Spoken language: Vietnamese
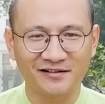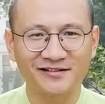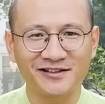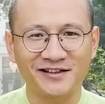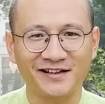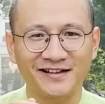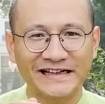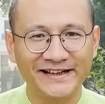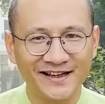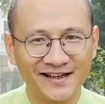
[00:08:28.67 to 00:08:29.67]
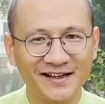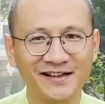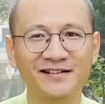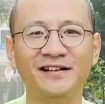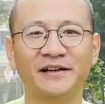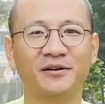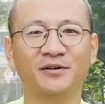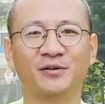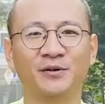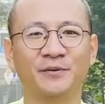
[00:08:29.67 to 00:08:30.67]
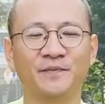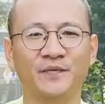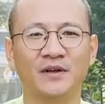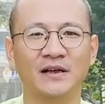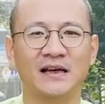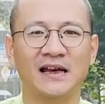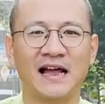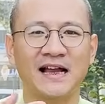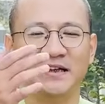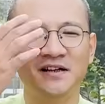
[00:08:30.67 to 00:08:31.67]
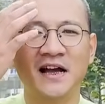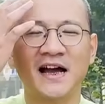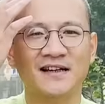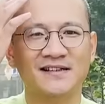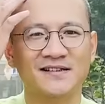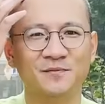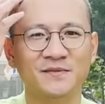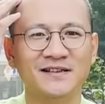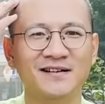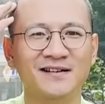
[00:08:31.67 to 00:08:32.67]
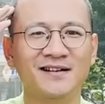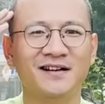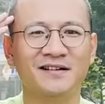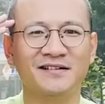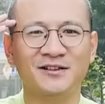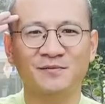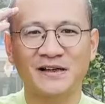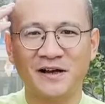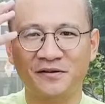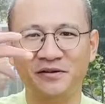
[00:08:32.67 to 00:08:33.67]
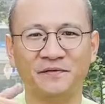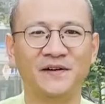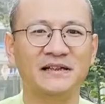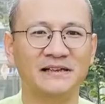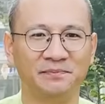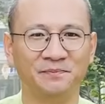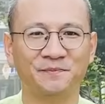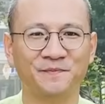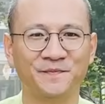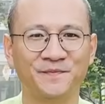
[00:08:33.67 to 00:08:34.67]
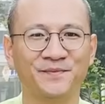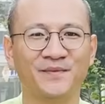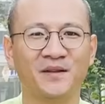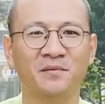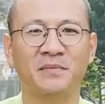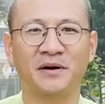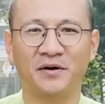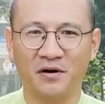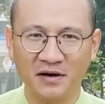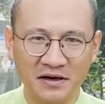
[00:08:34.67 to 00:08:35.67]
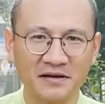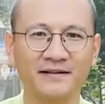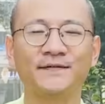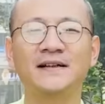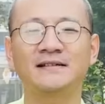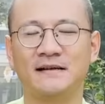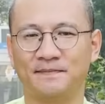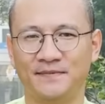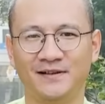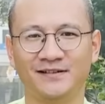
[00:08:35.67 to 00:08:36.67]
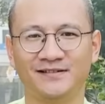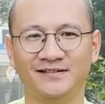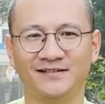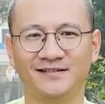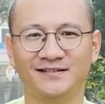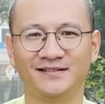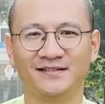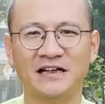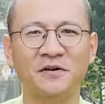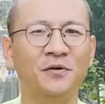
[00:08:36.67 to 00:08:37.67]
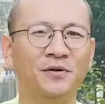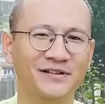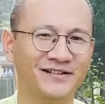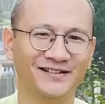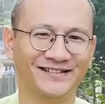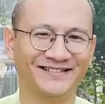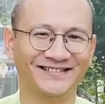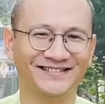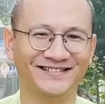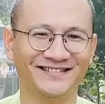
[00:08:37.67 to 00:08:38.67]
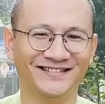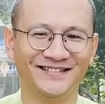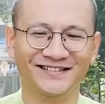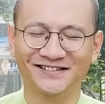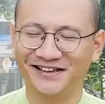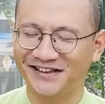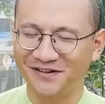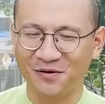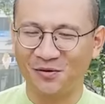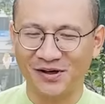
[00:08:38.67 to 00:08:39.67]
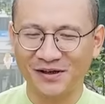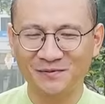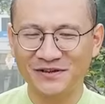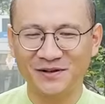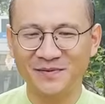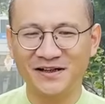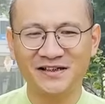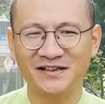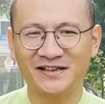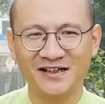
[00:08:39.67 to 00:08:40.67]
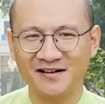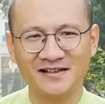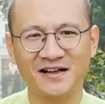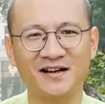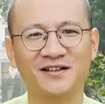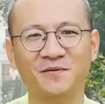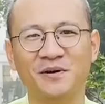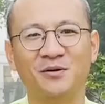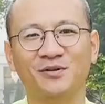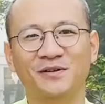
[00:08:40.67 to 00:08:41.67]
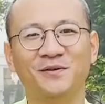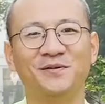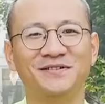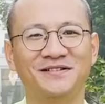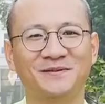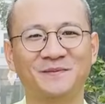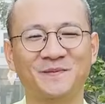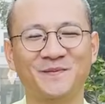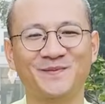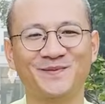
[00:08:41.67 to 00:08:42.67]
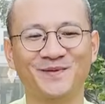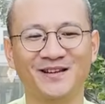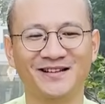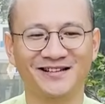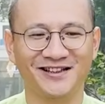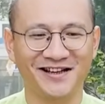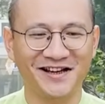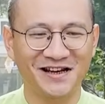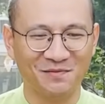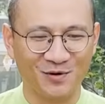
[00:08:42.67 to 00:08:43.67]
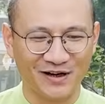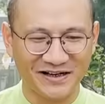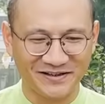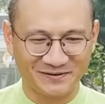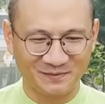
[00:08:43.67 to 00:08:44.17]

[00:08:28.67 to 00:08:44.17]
cứ chỉ cần nghĩ đến người đó thôi là những hạt giống sân hận trong ta nó được vân tập mà nó đã được vân tập đó ta khổ chưa người kia khổ ấy không chưa biết nhưng chắc chắn là trong đầu ta khổ chịu thì đây là một cách